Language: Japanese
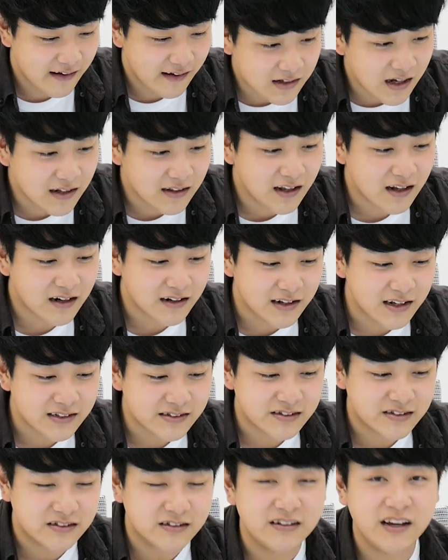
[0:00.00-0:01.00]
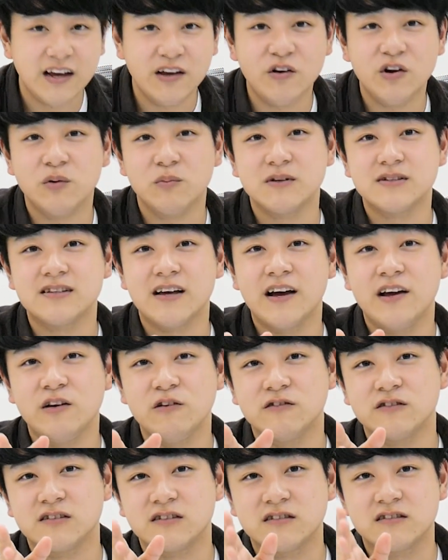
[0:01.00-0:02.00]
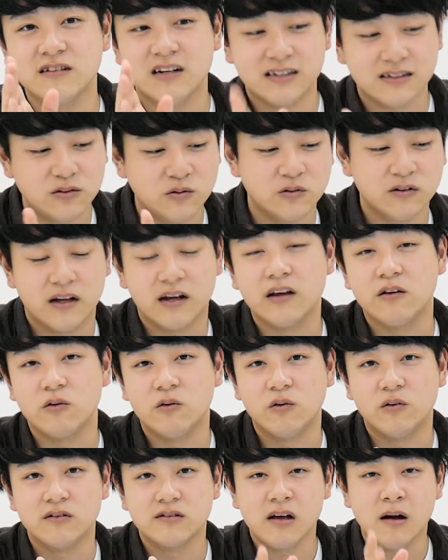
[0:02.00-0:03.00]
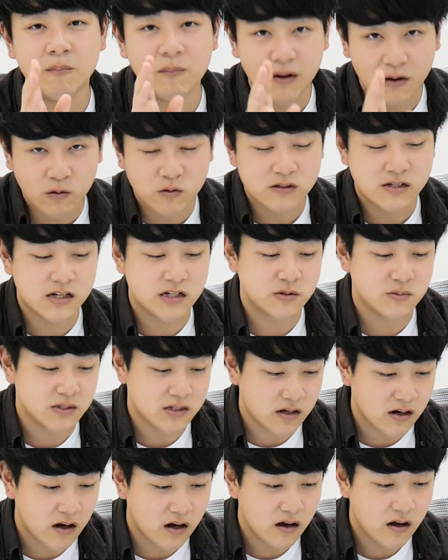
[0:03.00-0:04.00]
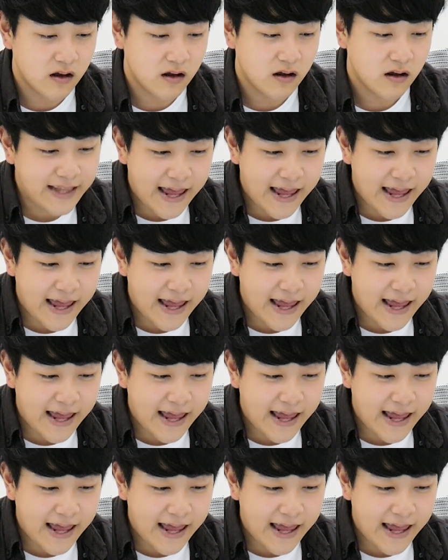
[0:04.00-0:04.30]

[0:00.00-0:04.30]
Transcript: なんならね、机よりも材料少なそうだけど、35,000円しますから。